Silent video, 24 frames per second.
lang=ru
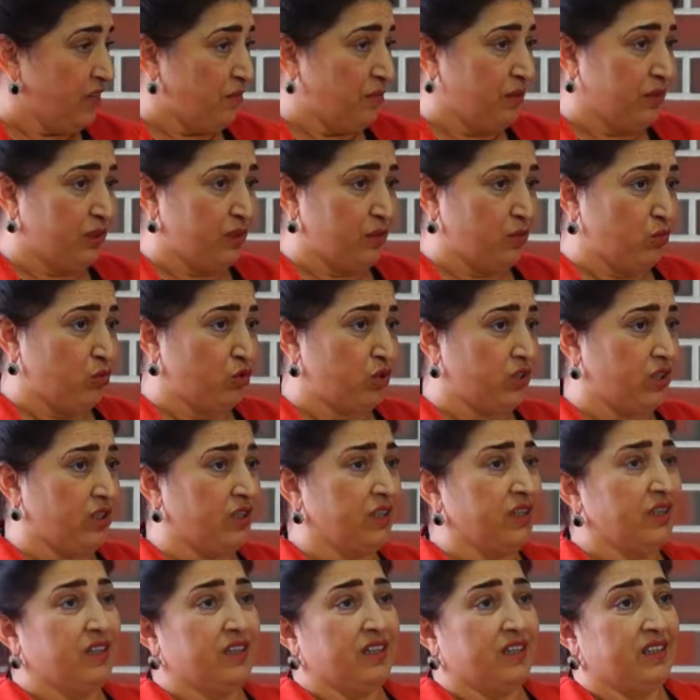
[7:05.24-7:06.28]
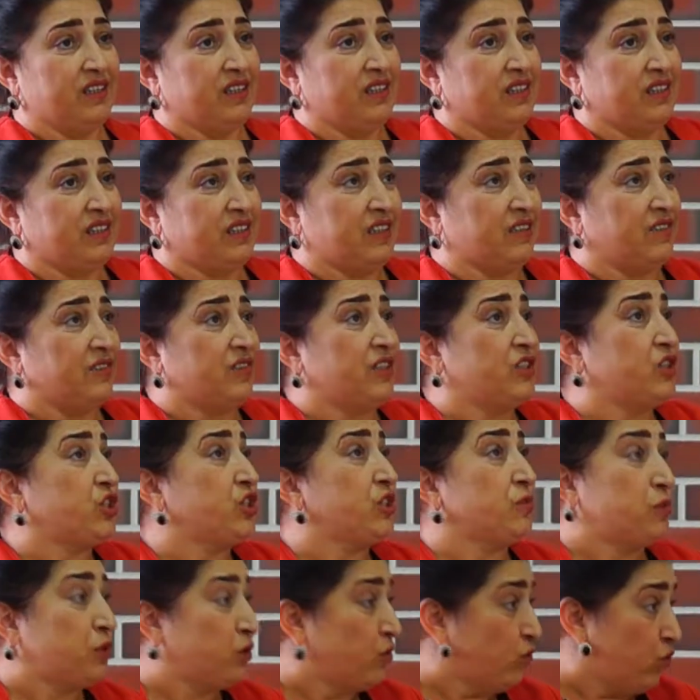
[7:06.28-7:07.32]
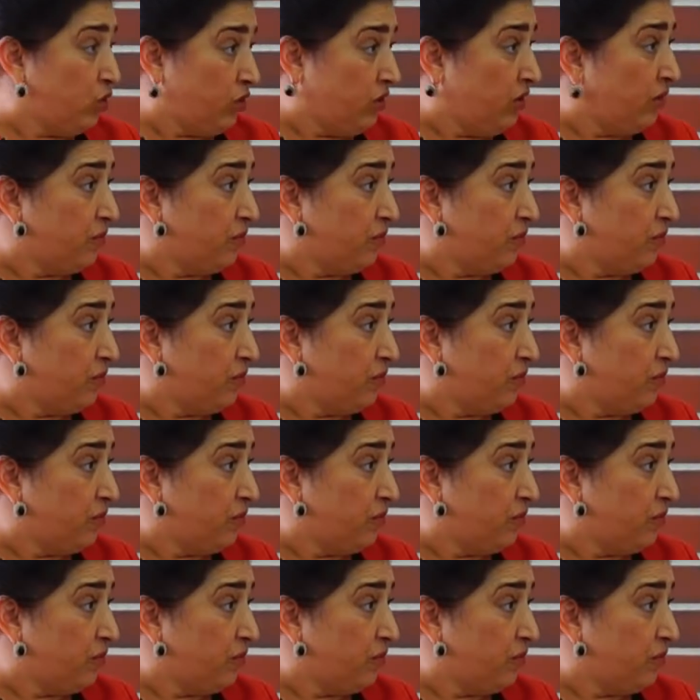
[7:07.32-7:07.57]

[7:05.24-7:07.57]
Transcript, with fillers: Потому что это волшебство,